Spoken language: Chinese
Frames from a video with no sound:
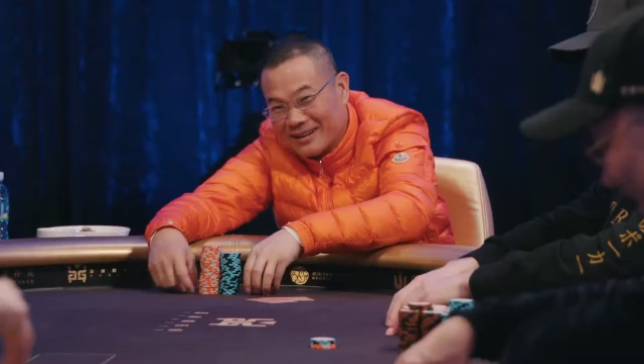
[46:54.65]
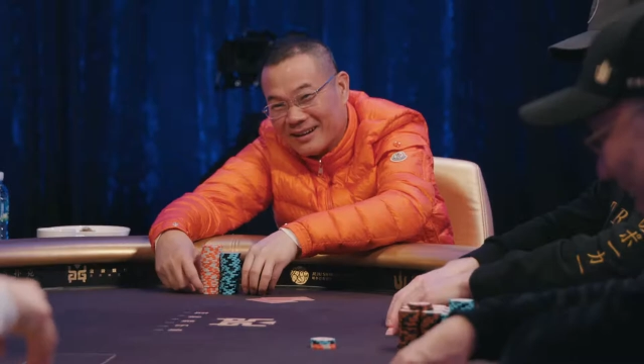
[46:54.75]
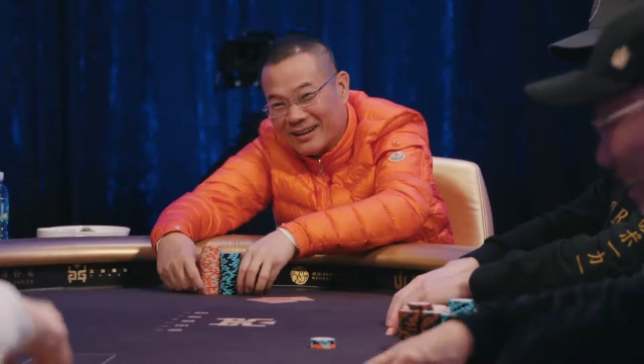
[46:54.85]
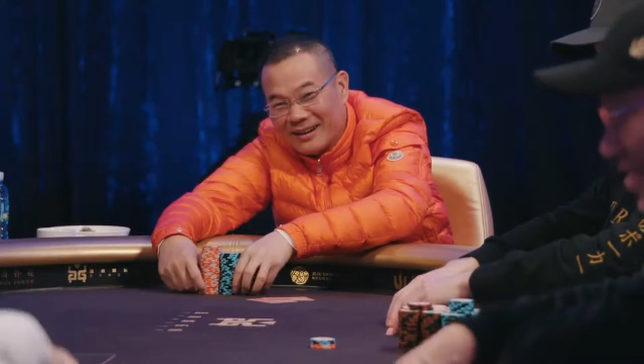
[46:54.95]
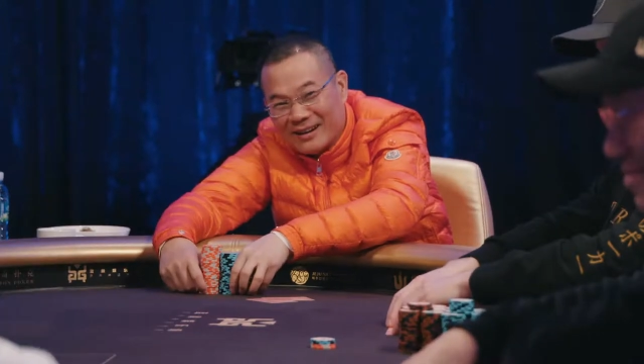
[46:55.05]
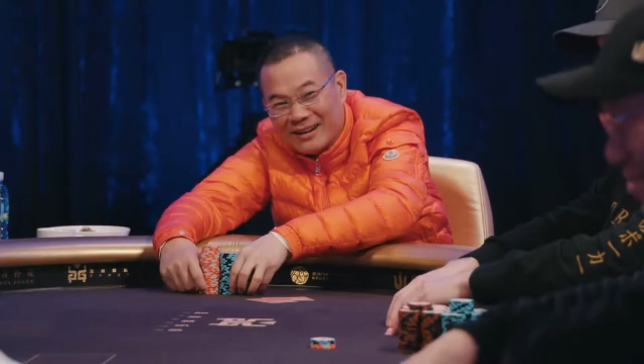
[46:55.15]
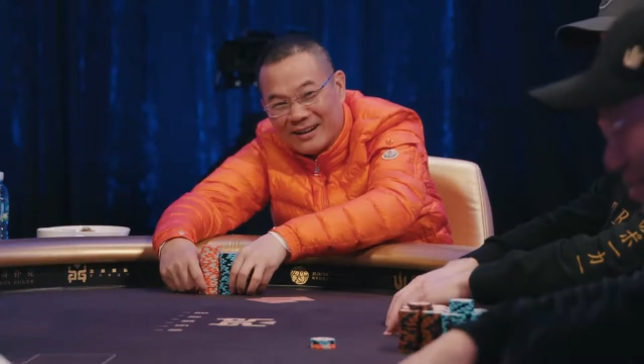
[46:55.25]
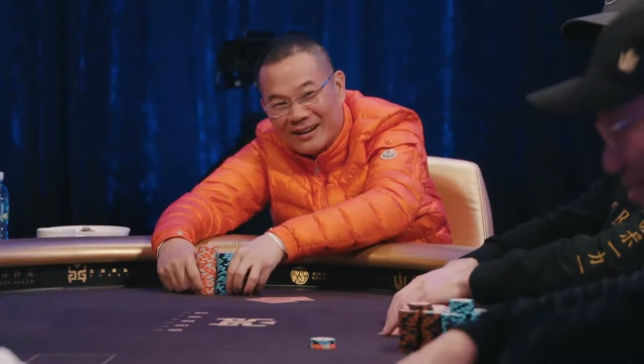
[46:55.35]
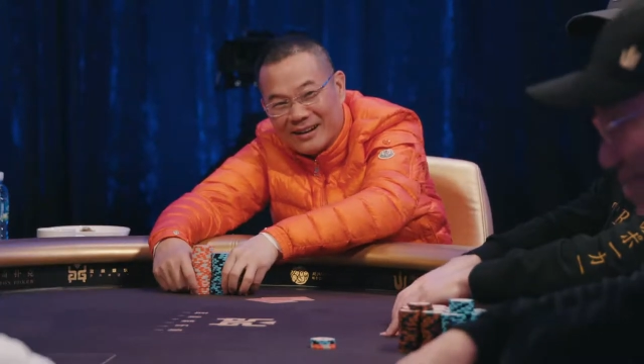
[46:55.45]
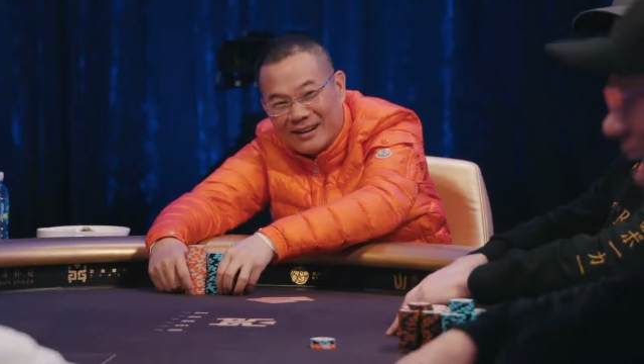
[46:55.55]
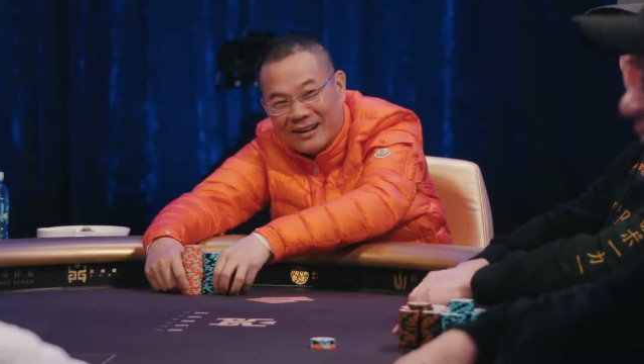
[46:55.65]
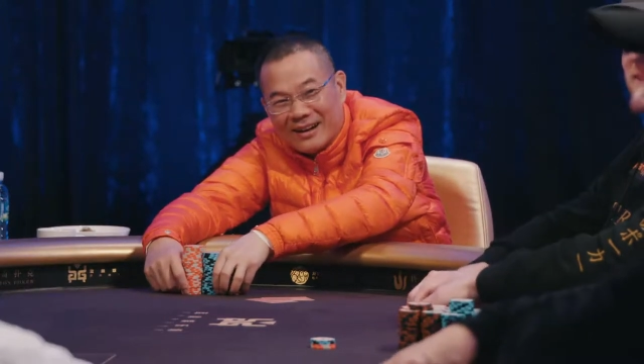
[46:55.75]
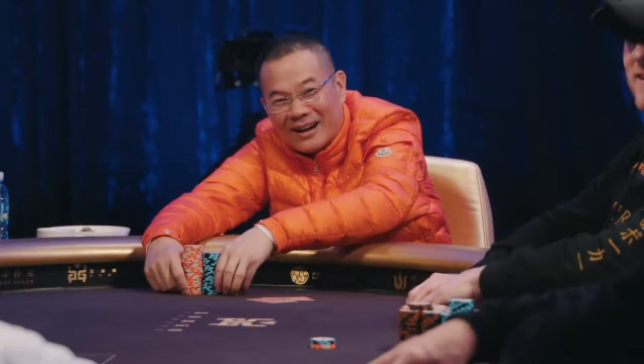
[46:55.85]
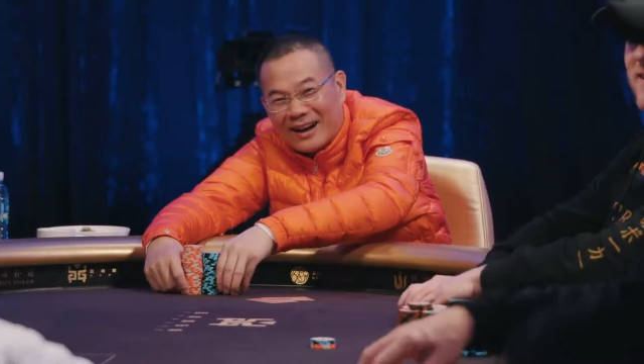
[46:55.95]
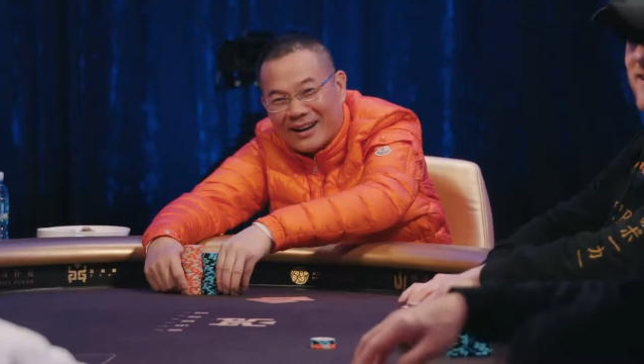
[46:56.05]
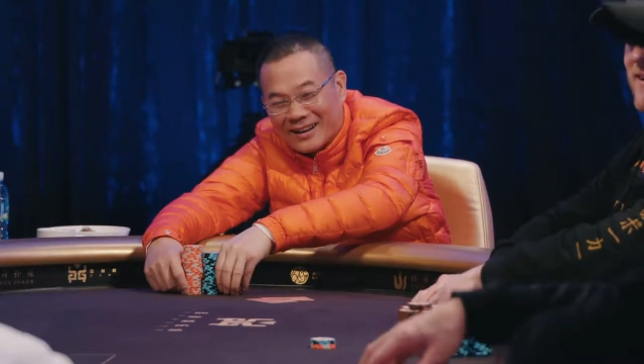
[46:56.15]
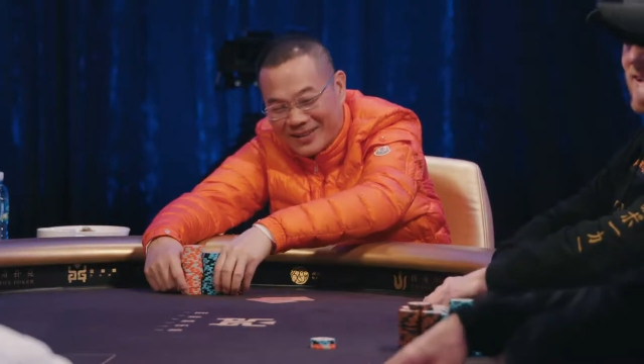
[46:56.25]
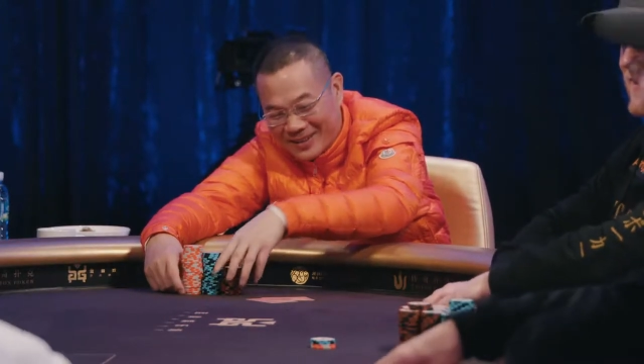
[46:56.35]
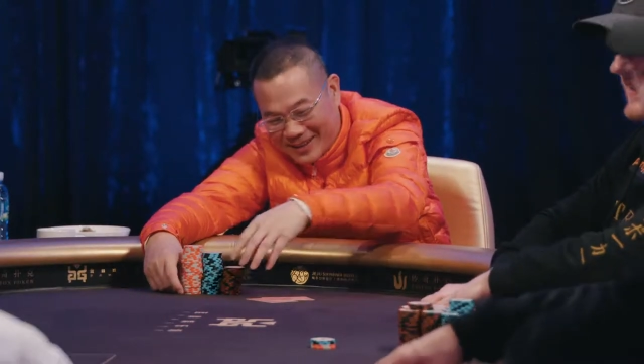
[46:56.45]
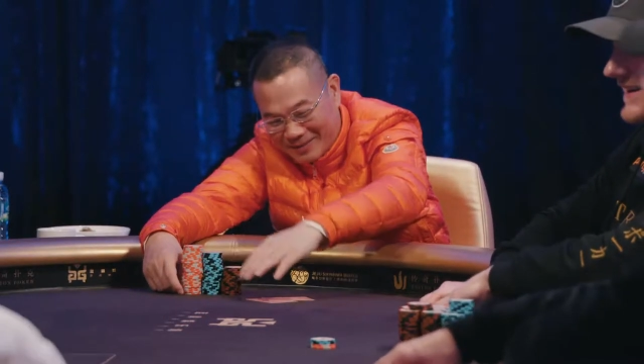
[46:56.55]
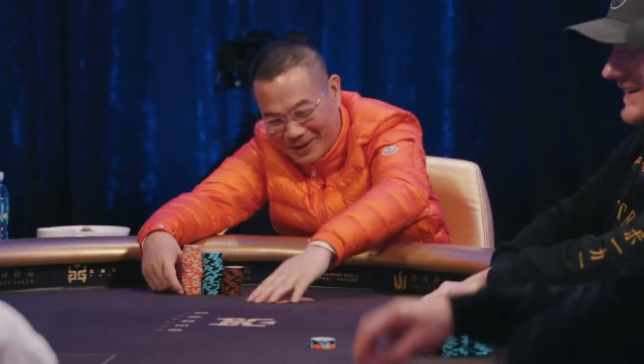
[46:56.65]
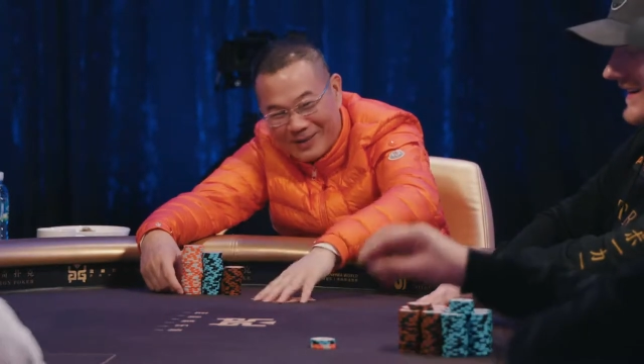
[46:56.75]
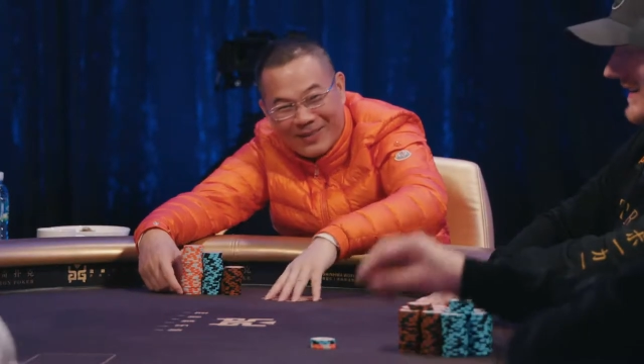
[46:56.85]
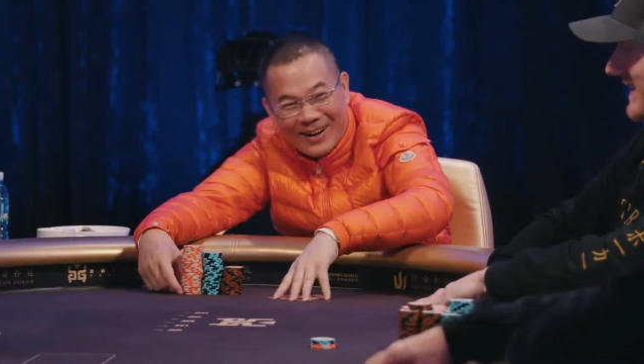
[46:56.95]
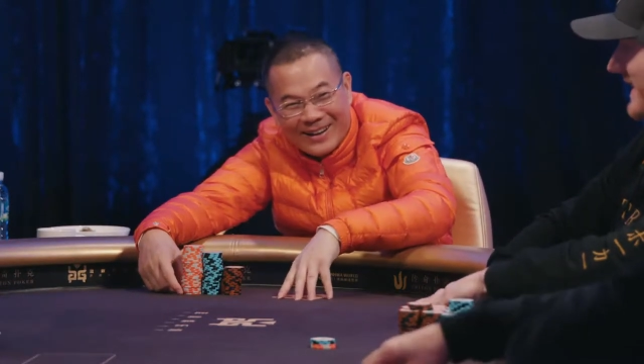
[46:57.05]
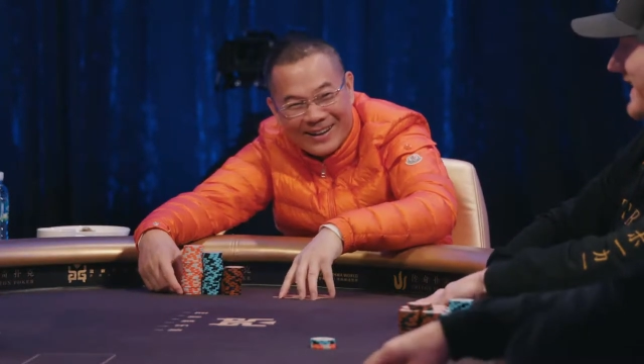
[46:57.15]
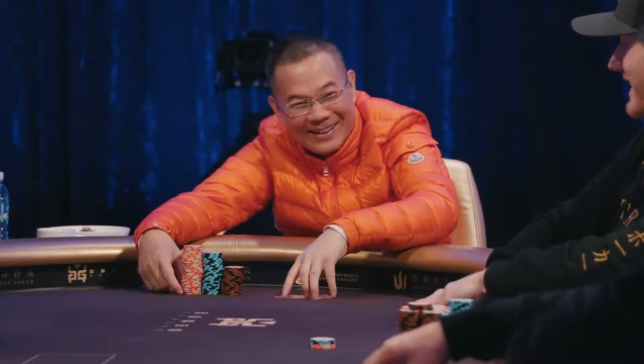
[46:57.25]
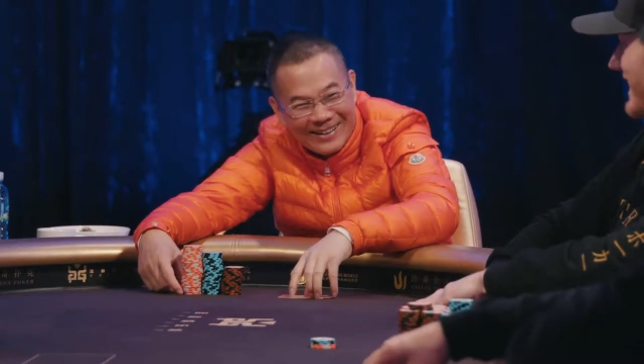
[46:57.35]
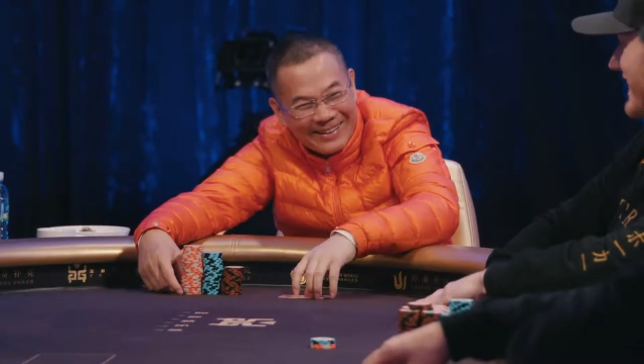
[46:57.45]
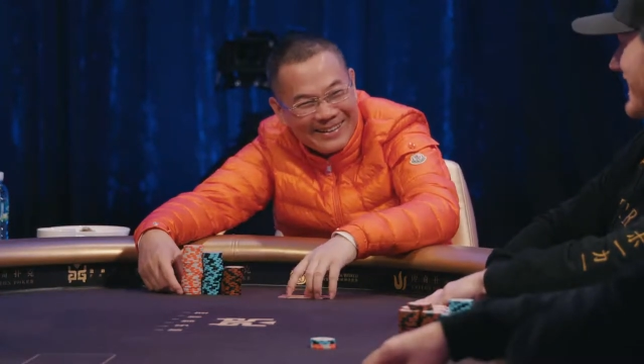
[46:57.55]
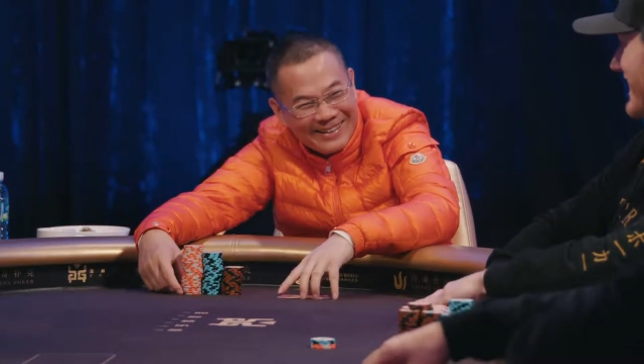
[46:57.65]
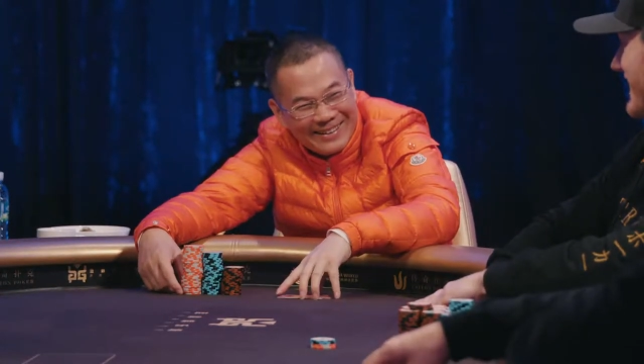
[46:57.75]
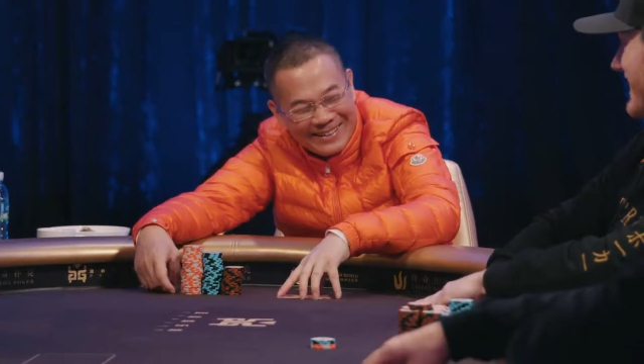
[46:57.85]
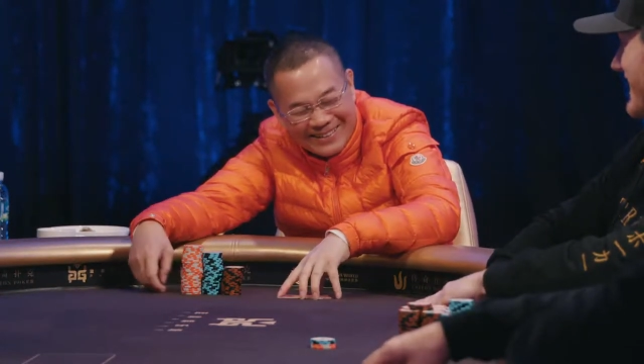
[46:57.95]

都会比较珍惜他们比赛中的一条